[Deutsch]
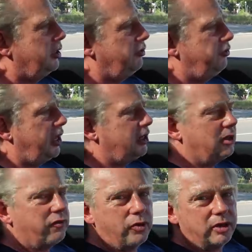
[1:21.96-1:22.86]
Fan
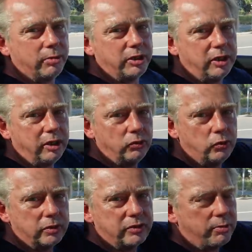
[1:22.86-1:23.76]
davon, aber die
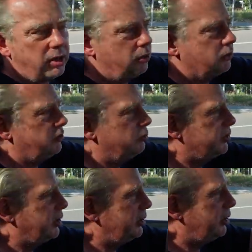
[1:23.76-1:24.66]
EU ist der Meinung, sie
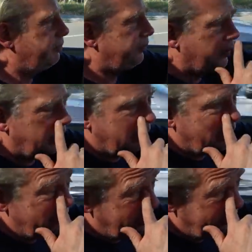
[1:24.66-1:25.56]
muss halt eben
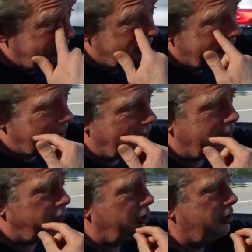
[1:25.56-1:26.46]
äh, die
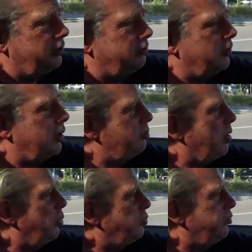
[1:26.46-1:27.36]
Sicherheit im
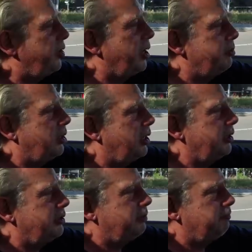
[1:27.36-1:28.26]

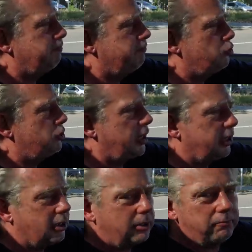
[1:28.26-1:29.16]
Autofahrenbereich
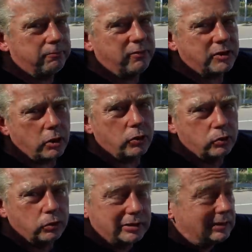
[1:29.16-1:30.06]
steigern, was ja auch
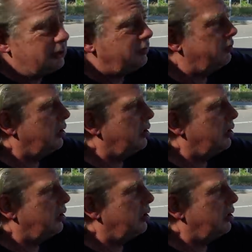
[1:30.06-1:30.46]
gut ist.